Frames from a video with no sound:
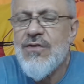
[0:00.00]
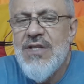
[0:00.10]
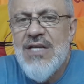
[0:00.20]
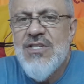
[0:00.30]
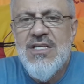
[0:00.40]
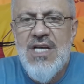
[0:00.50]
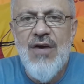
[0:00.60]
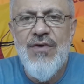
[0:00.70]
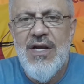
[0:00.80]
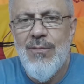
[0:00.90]
Ne
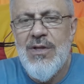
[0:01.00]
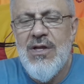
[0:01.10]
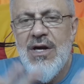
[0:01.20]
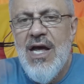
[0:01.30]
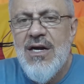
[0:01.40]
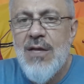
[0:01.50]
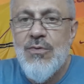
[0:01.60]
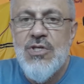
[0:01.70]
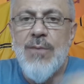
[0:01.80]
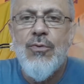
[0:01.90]
ceza verebilirler ne
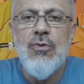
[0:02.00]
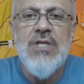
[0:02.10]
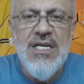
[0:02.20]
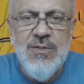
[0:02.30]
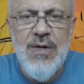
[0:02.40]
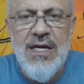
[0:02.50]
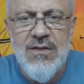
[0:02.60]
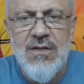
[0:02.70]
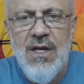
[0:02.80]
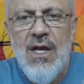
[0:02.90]
bir şey büyük büyük
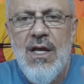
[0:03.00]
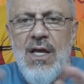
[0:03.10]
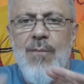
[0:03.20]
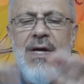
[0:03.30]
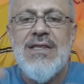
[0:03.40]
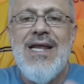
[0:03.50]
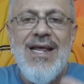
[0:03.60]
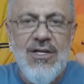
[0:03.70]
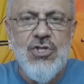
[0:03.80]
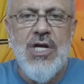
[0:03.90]
tazminat e,
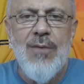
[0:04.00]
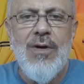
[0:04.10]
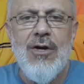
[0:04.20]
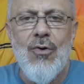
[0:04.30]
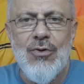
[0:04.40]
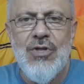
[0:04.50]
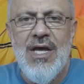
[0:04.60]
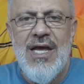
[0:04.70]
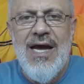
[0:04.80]
maddeleri çıkabilir ortaya.